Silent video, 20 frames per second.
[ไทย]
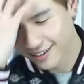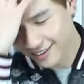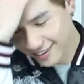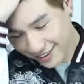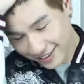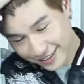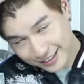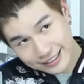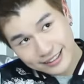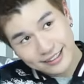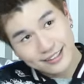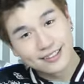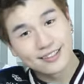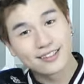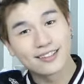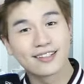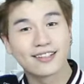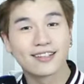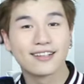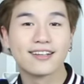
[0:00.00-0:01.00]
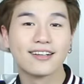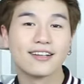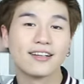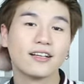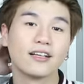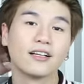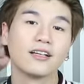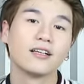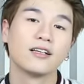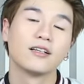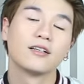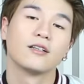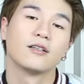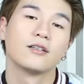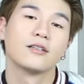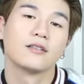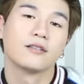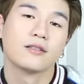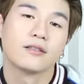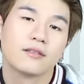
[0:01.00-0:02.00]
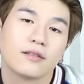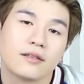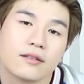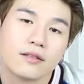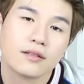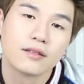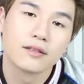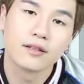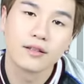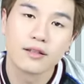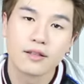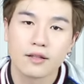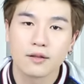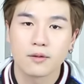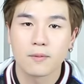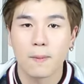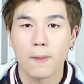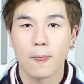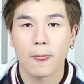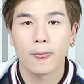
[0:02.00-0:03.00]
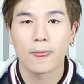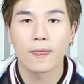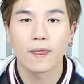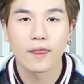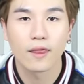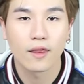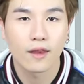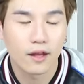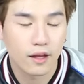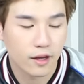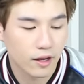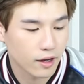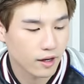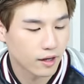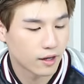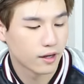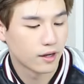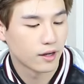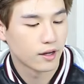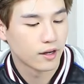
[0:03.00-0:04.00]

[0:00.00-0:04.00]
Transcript: จะเป็นลุคเมสซี่แฮร์ซึ่งทรงนี้จะออกมาดูยุ่งๆ เหมือนไม่ได้ตั้